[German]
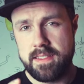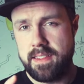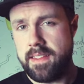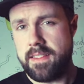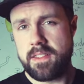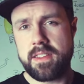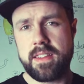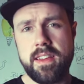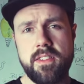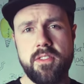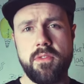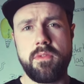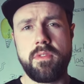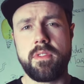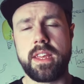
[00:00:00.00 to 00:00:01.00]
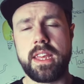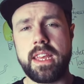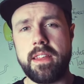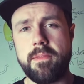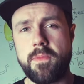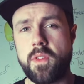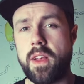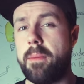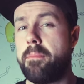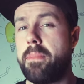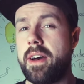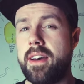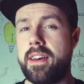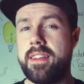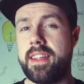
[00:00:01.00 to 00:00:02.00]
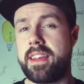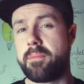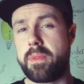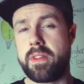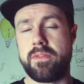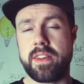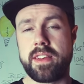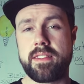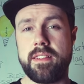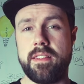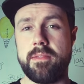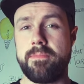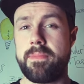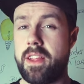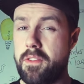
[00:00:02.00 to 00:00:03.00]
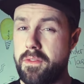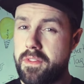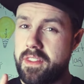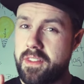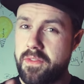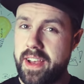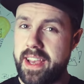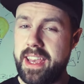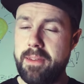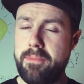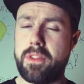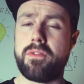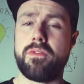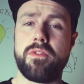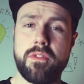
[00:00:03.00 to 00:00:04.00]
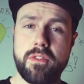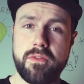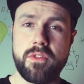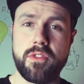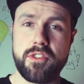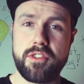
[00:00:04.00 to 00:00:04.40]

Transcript: dass diese Technologie zu einem Paradigmenwechsel auf zwei Ebenen führen